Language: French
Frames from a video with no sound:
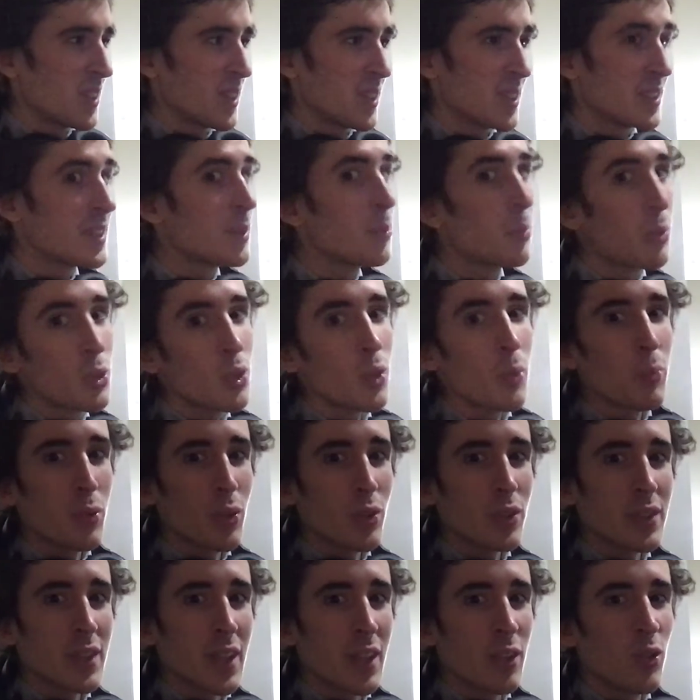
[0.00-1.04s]
c'est beau comme
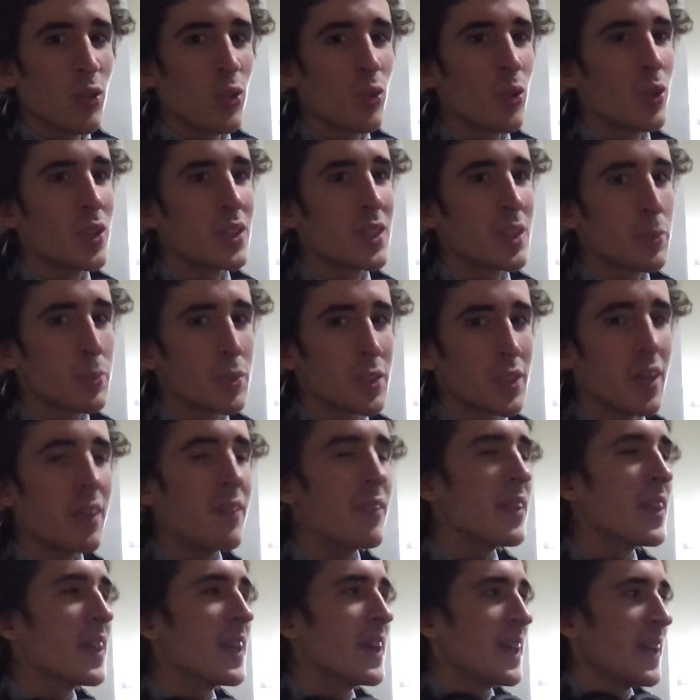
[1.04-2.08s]
nom, c'est un nom égyptien.
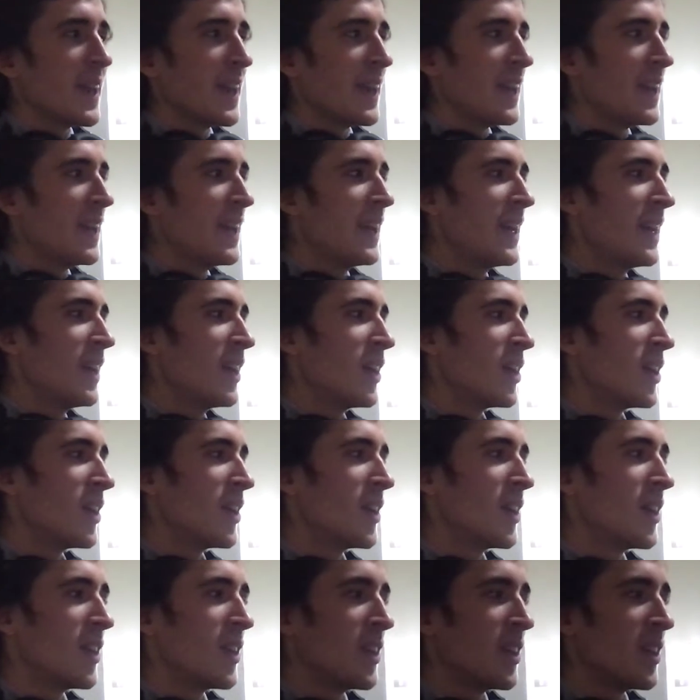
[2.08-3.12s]
Et
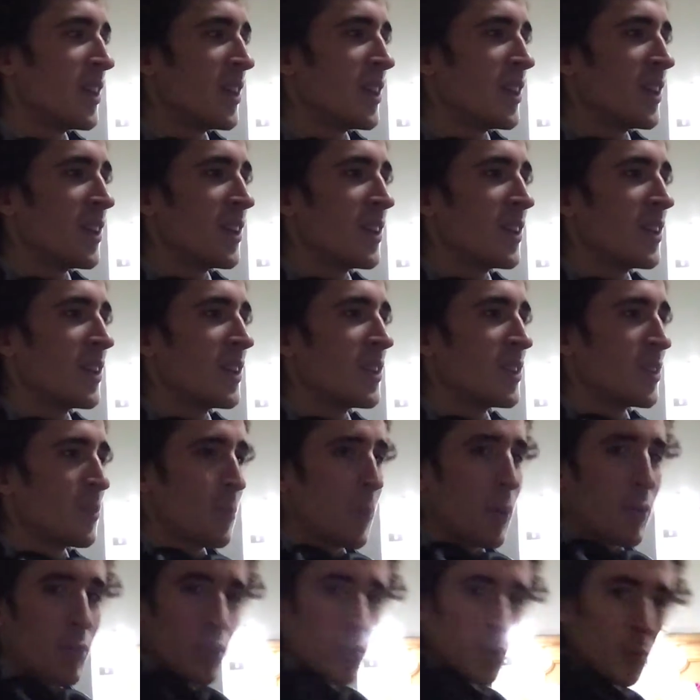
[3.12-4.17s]
euh,
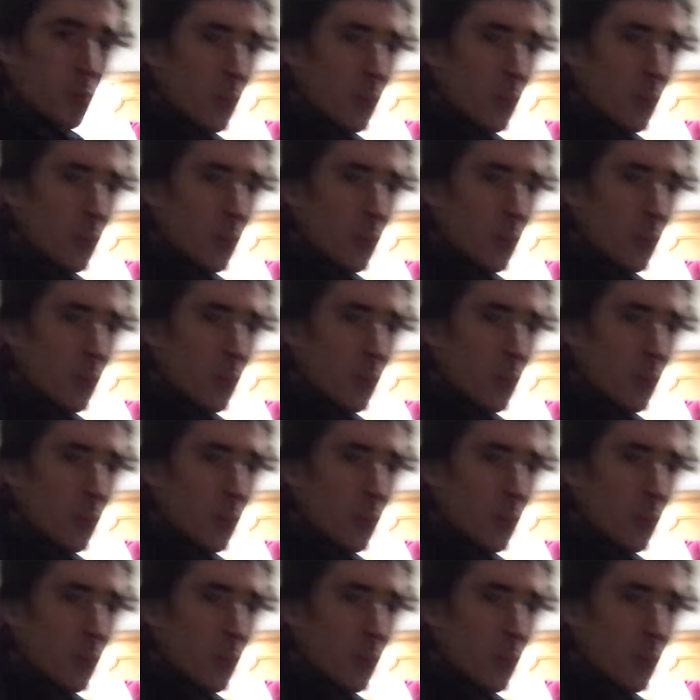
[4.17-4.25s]
parfois, je